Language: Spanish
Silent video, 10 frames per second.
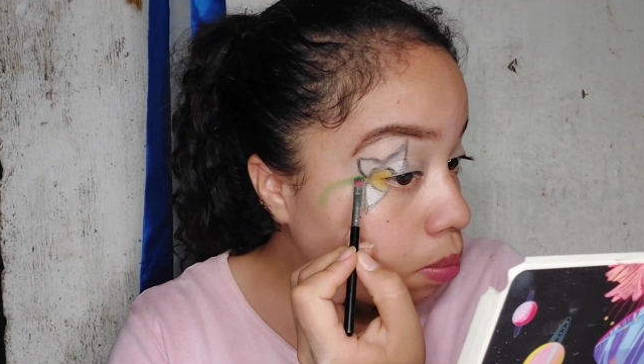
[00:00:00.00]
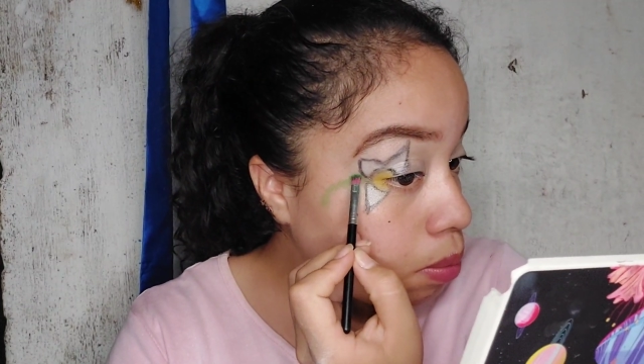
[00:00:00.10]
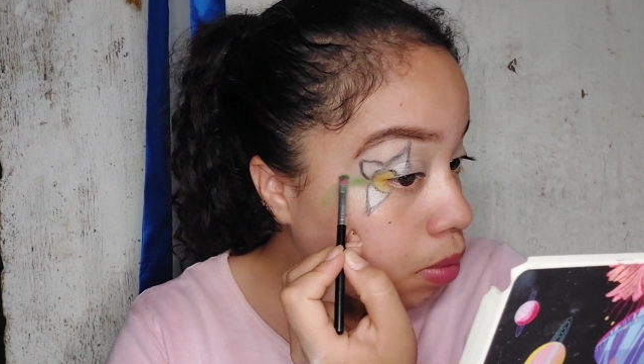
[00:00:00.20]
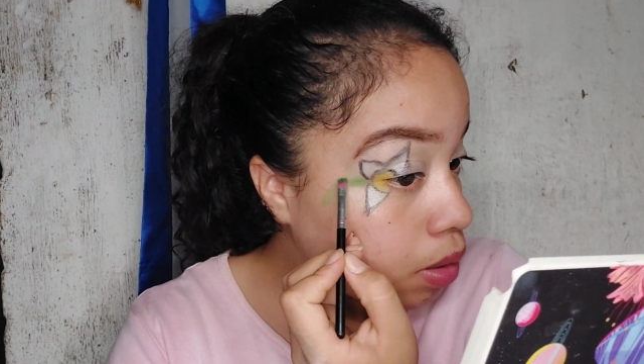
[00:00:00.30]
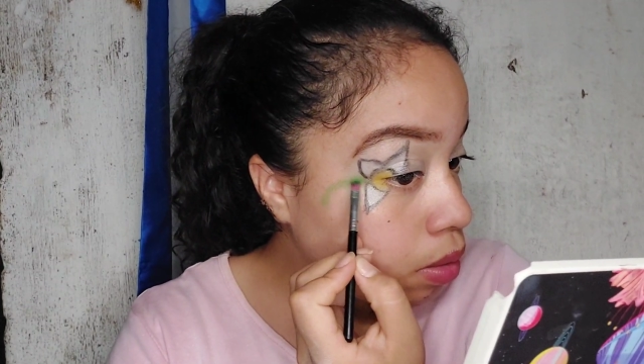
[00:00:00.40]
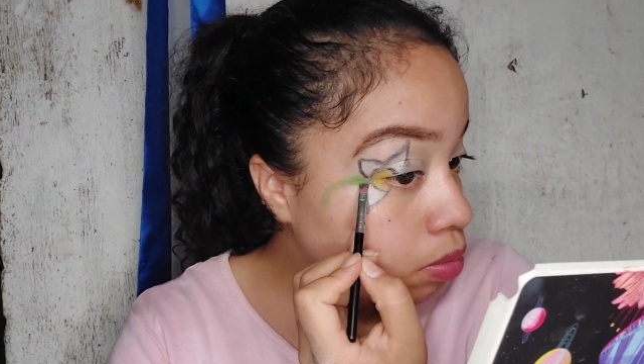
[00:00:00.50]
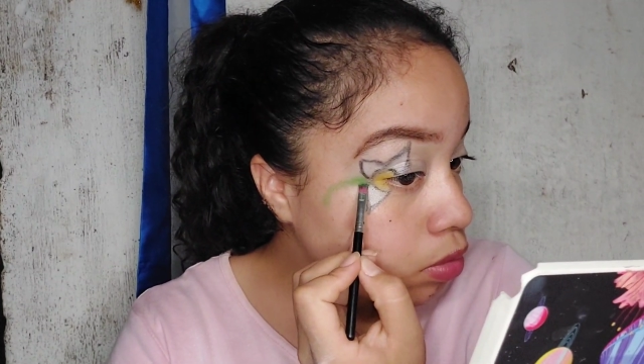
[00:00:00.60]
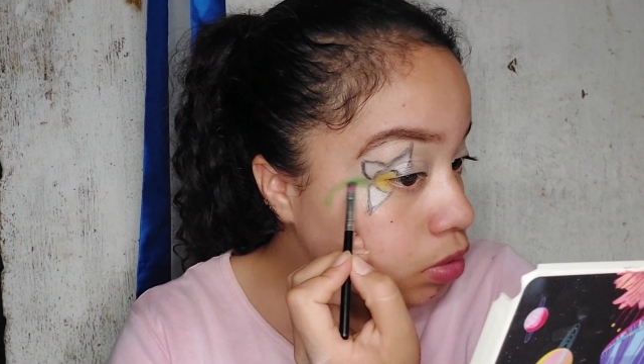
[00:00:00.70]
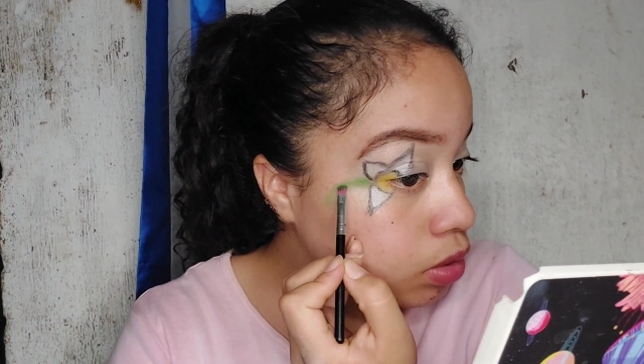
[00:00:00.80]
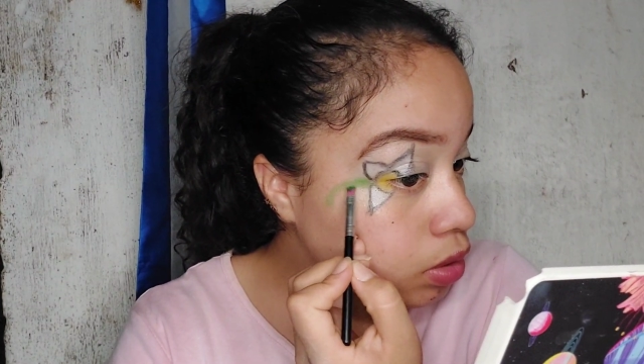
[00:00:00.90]

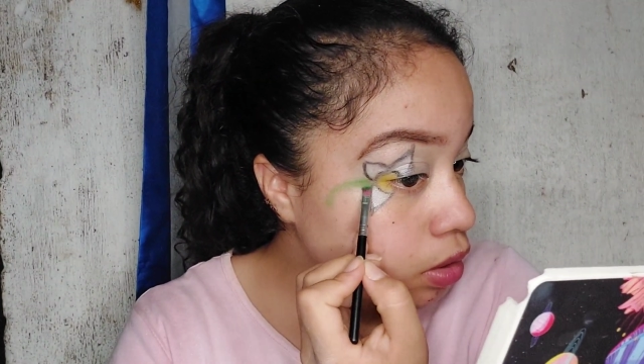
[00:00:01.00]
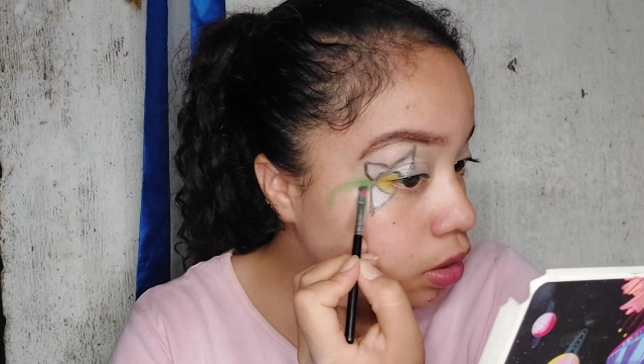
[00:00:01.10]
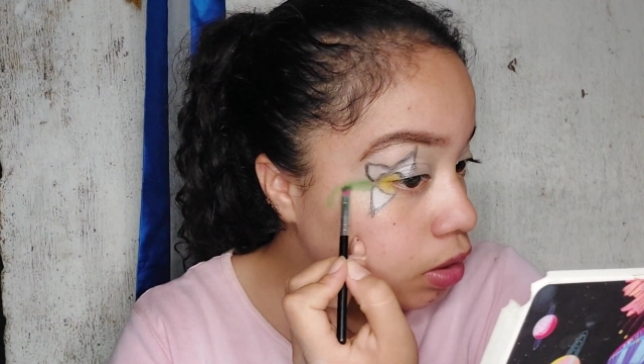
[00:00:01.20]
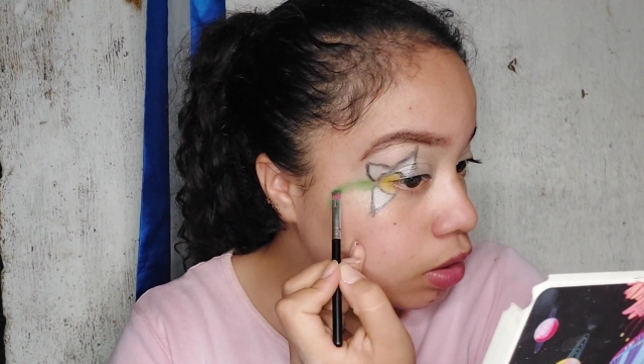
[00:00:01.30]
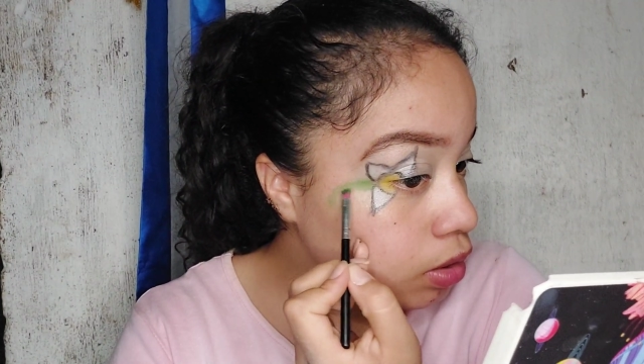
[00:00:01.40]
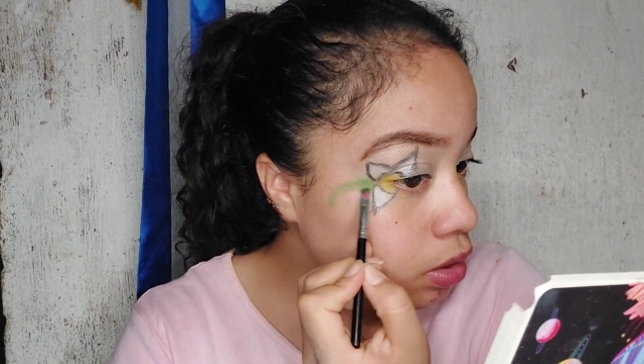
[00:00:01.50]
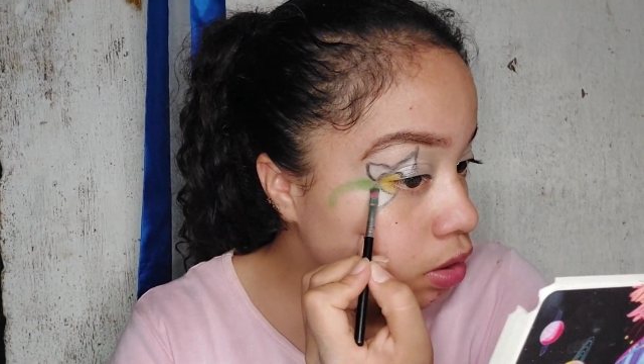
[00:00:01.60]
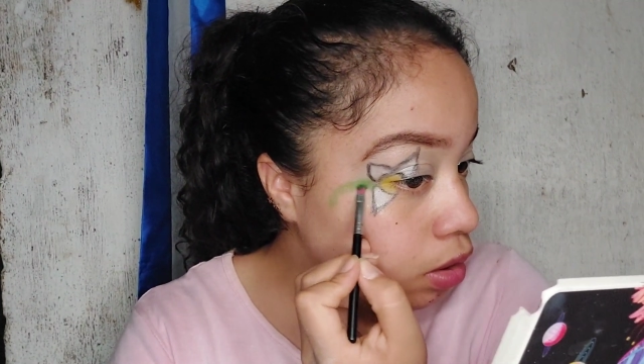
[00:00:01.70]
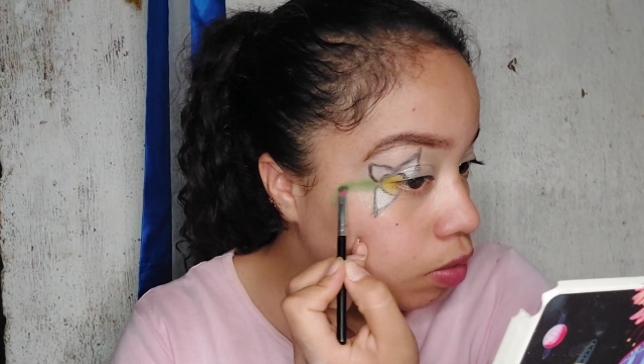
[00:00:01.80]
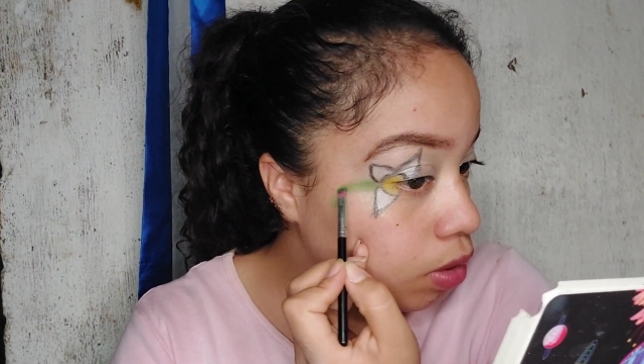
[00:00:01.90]
Vamos a hacer
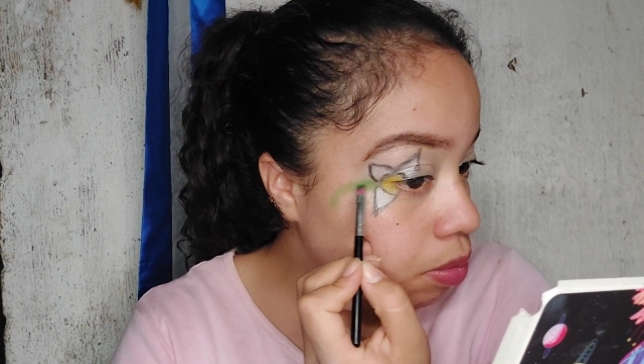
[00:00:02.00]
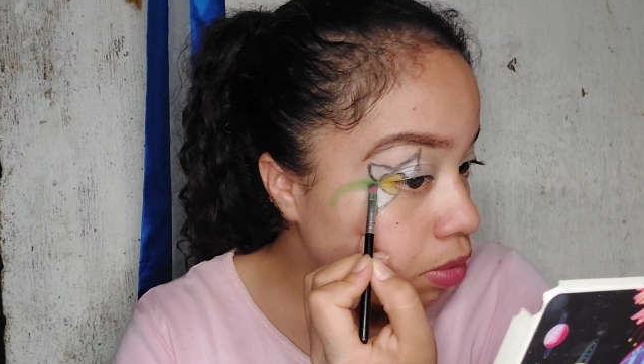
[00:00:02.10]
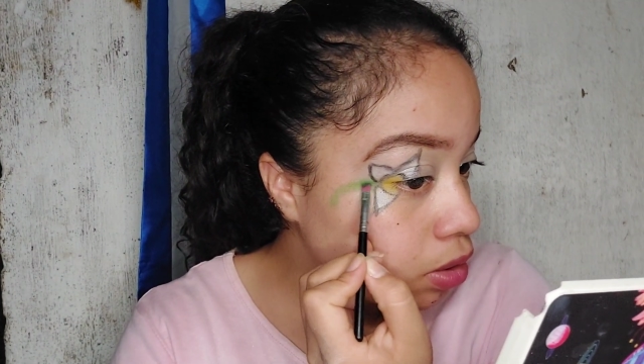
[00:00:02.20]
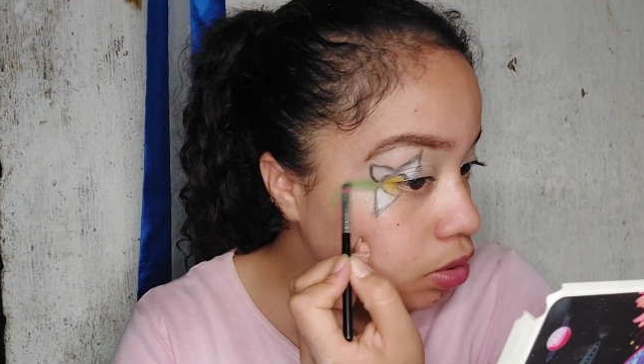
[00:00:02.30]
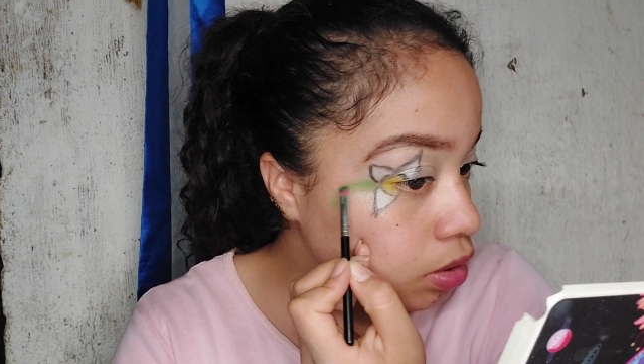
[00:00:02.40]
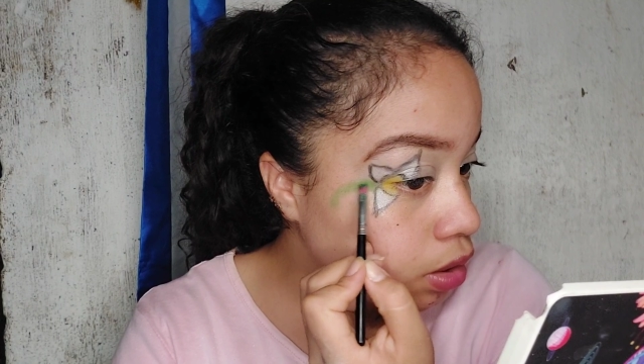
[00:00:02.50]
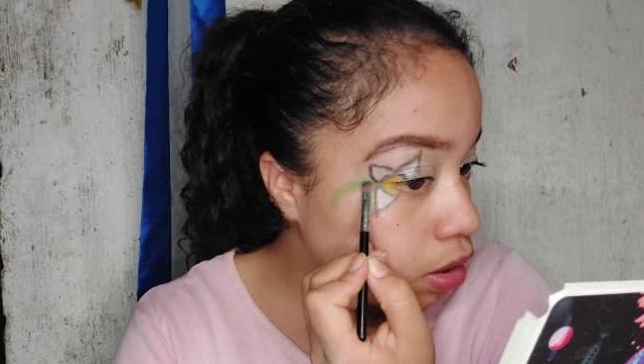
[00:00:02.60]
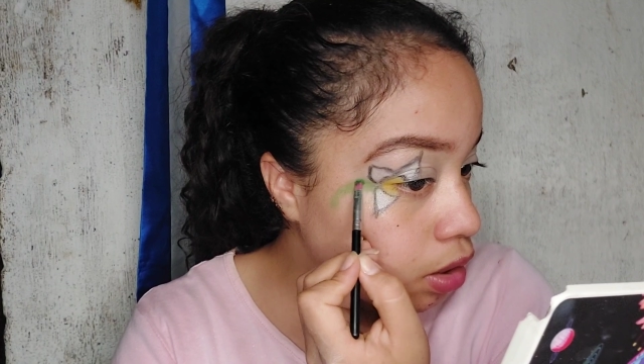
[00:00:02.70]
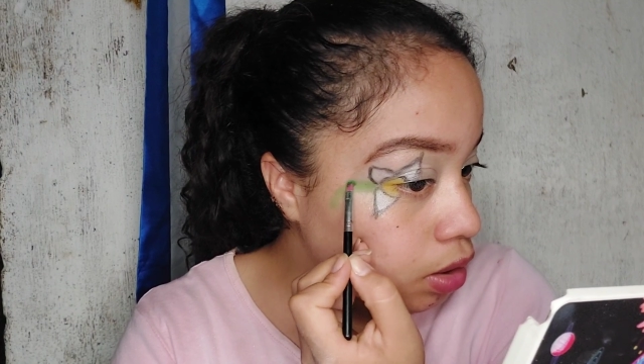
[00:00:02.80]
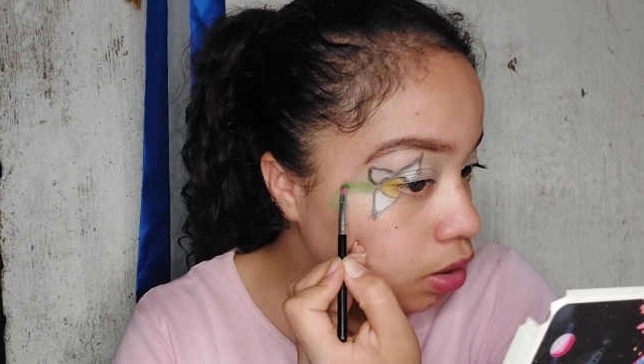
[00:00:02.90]
esta hoja más
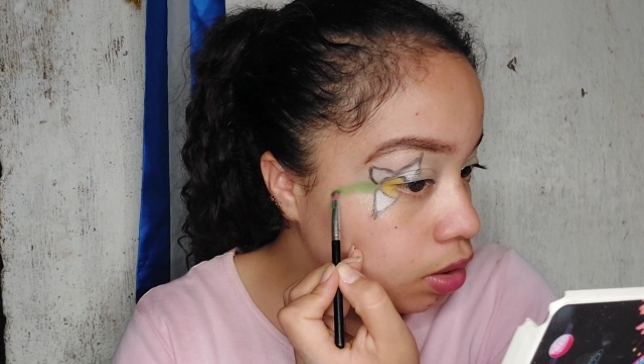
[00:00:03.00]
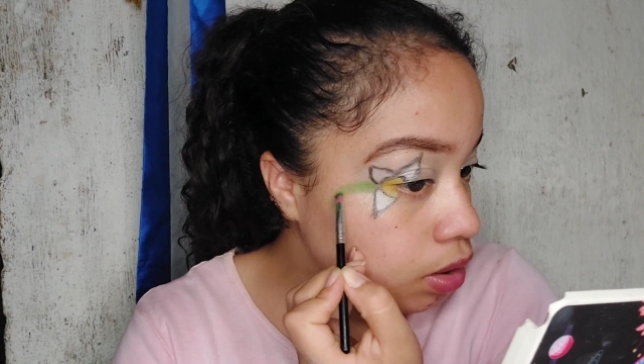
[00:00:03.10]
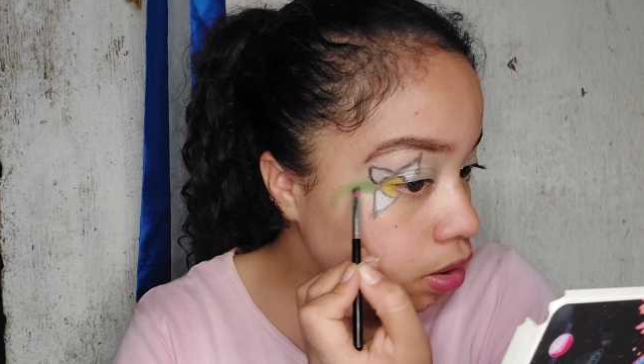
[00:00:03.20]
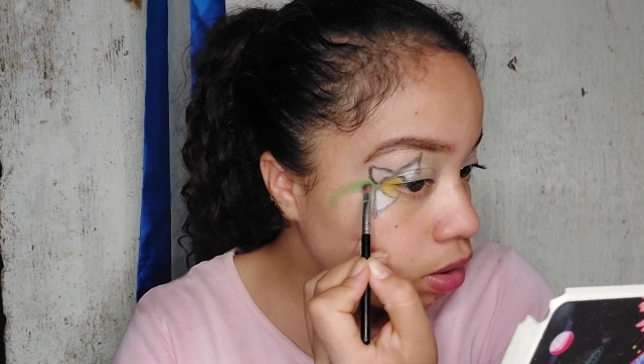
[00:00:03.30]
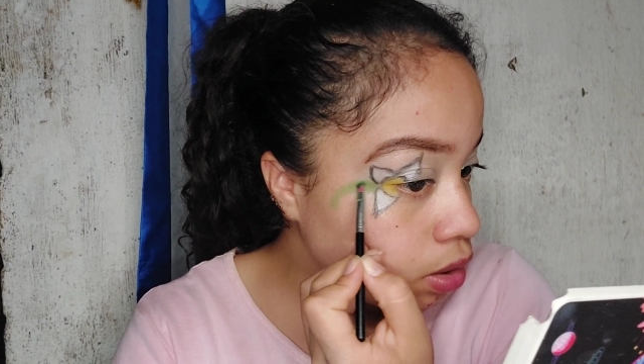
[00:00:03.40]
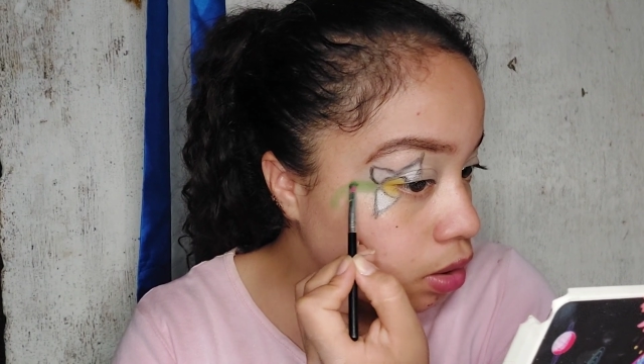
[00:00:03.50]
grande.